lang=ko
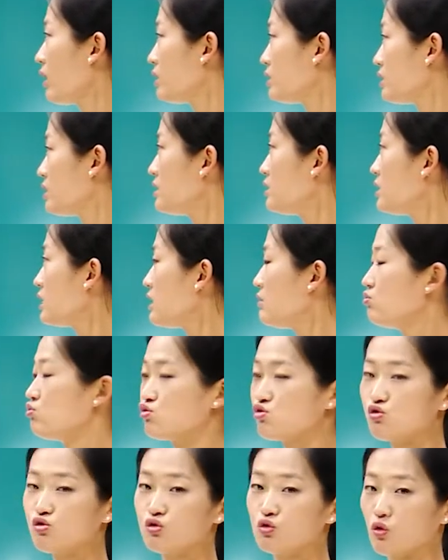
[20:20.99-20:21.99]
하는
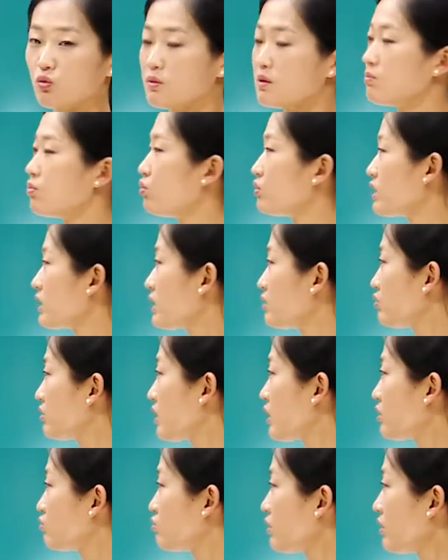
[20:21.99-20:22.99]
임술 농민봉기가
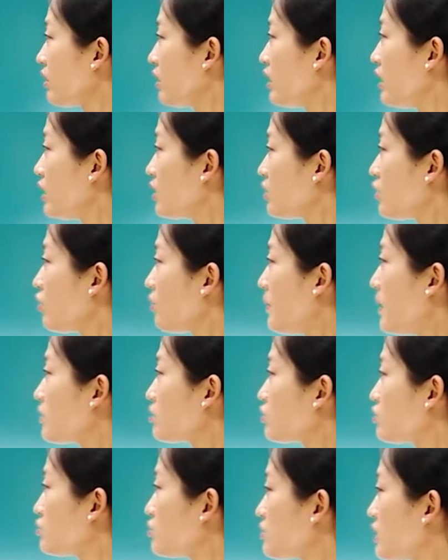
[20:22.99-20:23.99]
되겠고요. 요
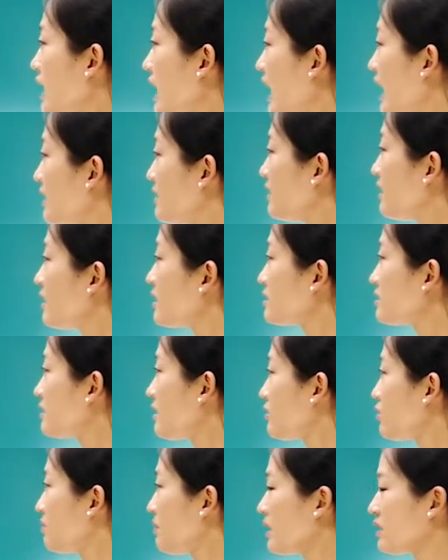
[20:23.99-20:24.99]
박규수가
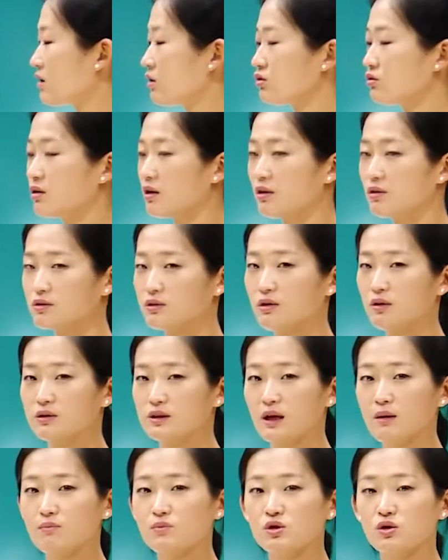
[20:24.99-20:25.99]
안핵사로 파견이 되어서
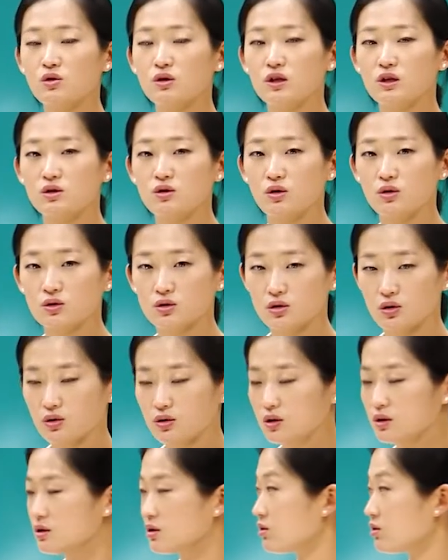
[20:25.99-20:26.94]
삼정이정청을